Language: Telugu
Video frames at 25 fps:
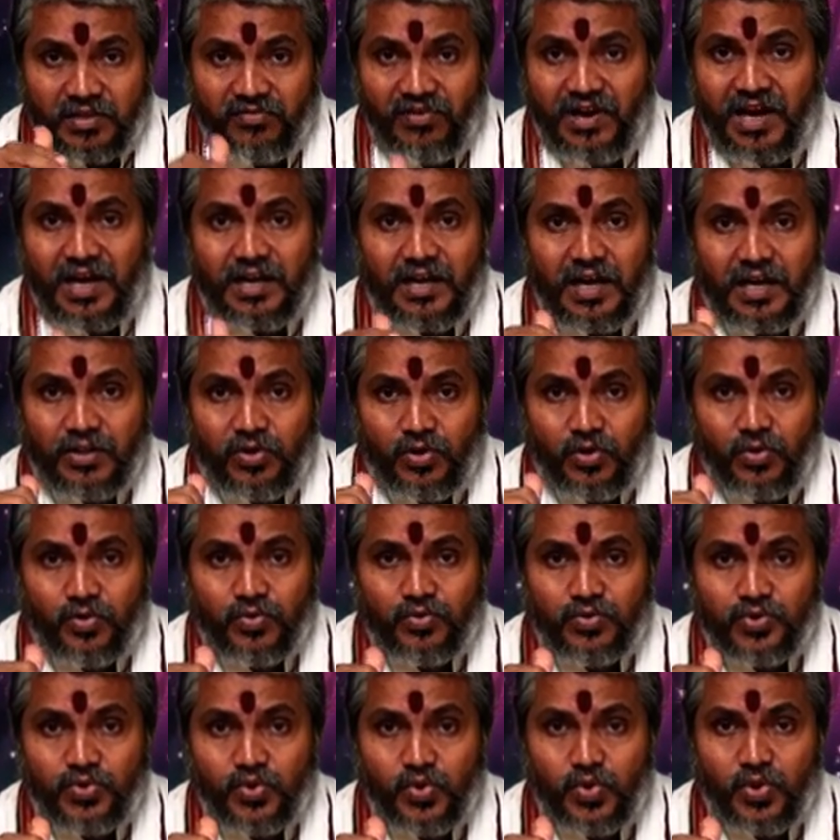
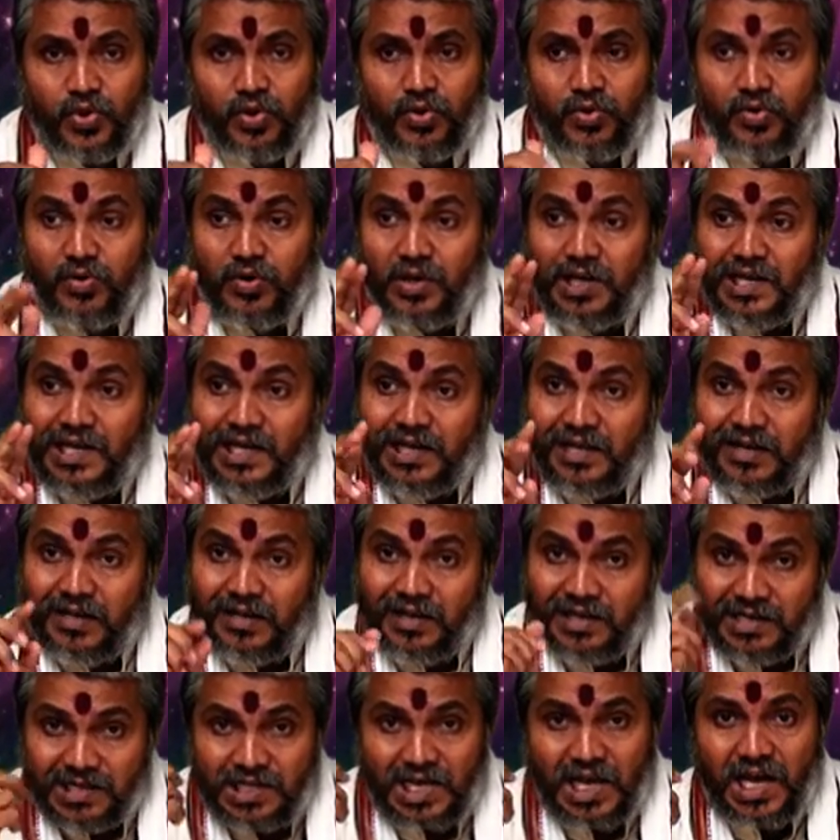దివానాథుడు సూర్యుడు
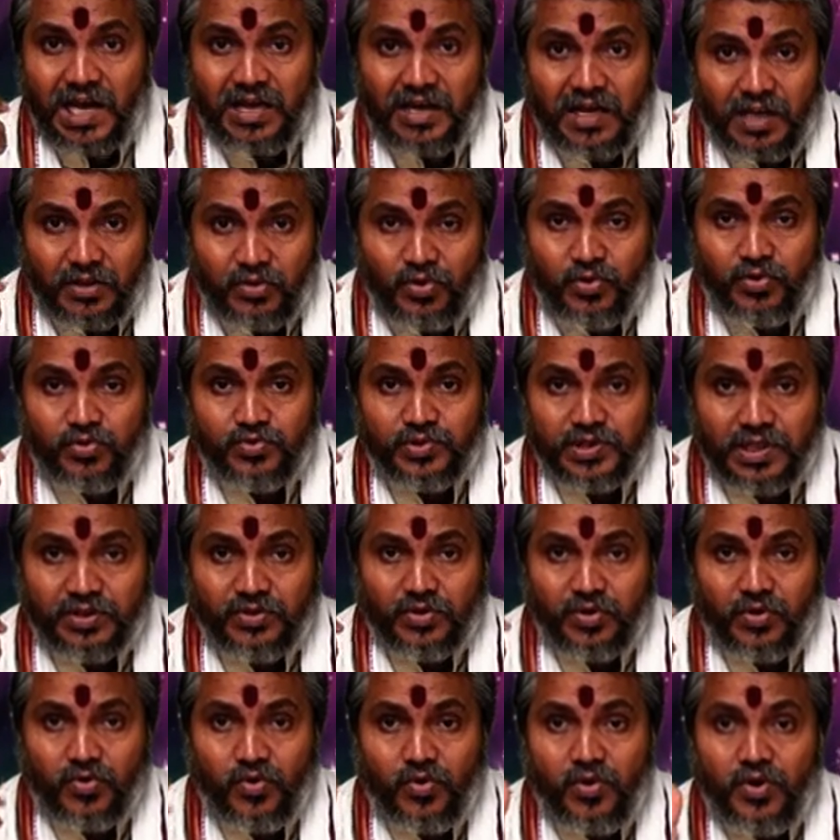నిశానాథుడు
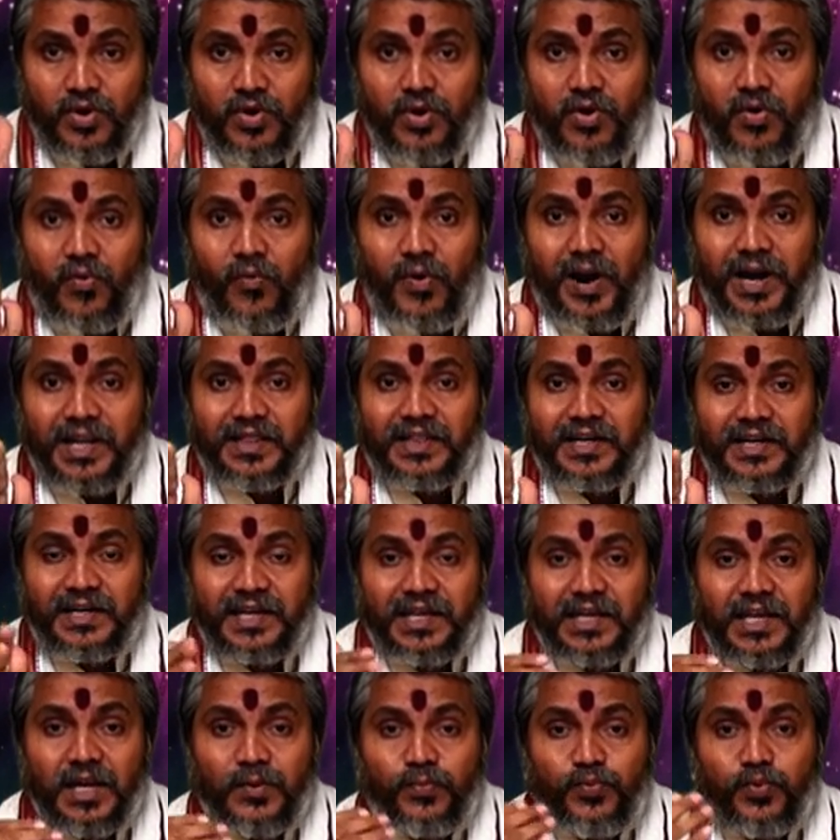చంద్రుడు
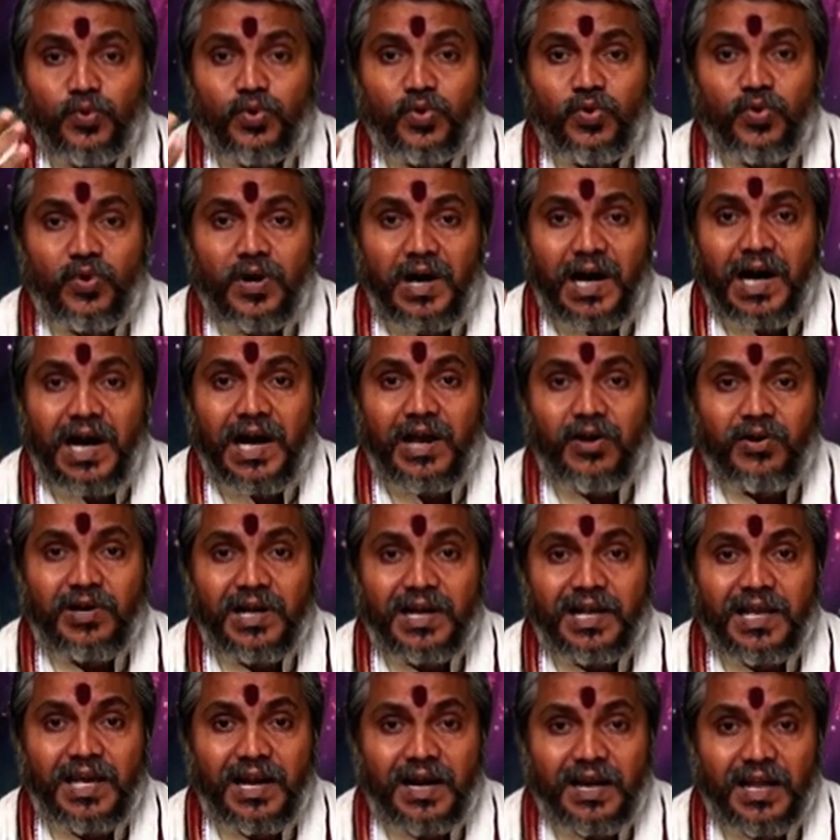వాళ్ళిద్దరికీ ఎప్పుడు ఆ
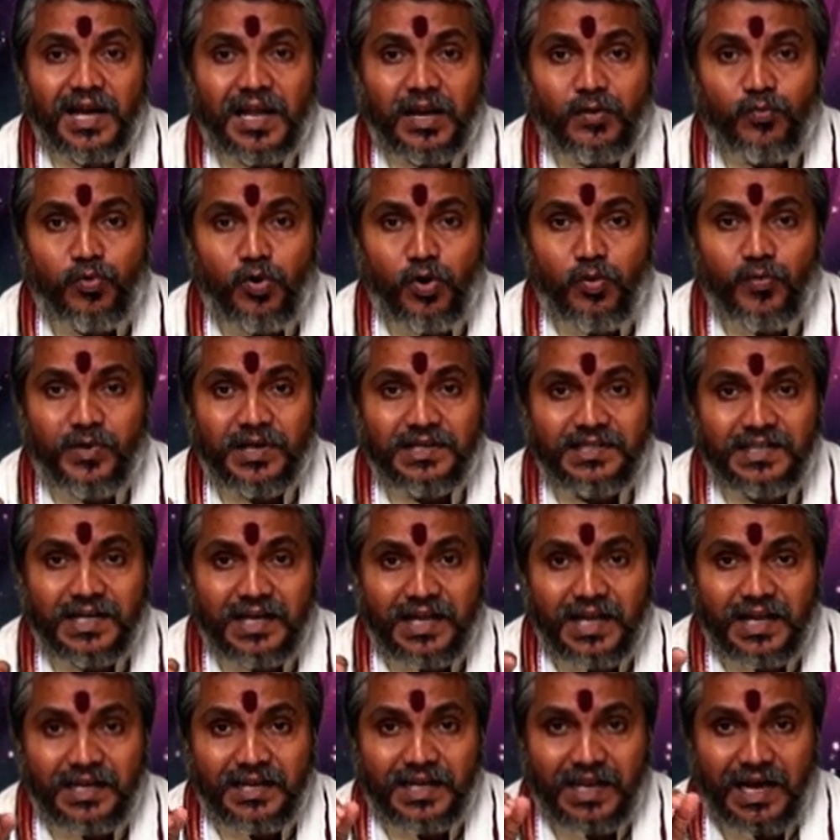యొక్క కిరణాలు భూమి మీద
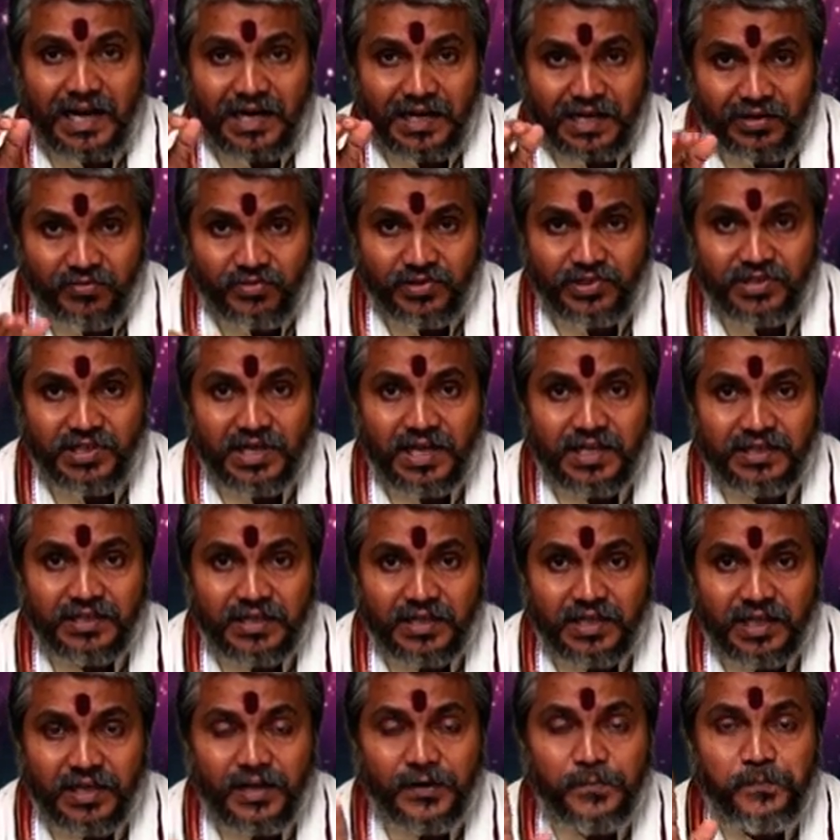చేరడానికి అడ్డం వచ్చినా
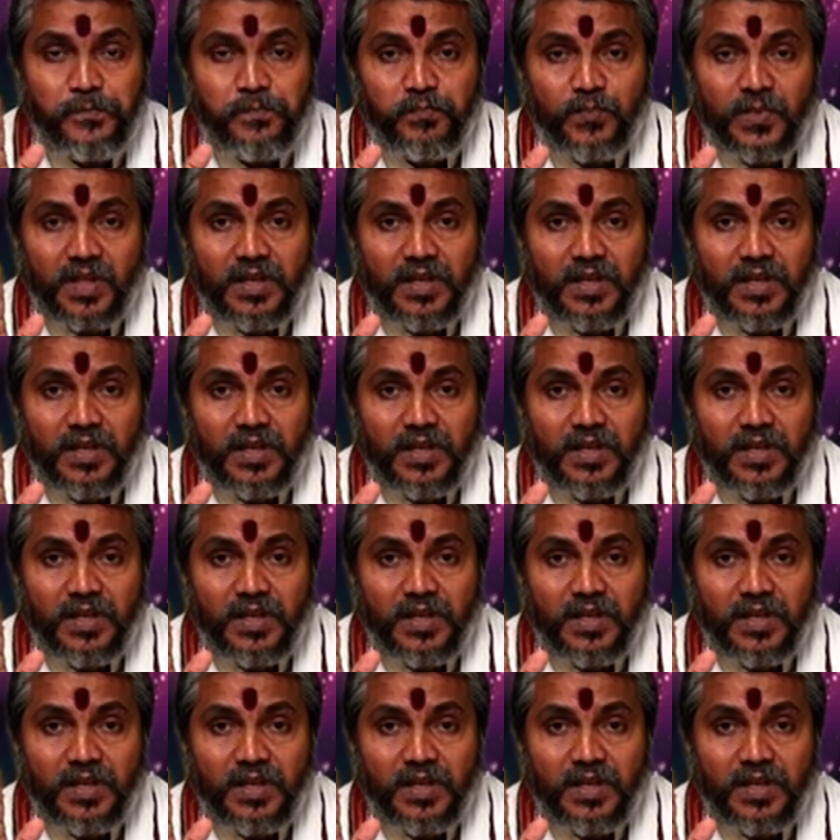సరే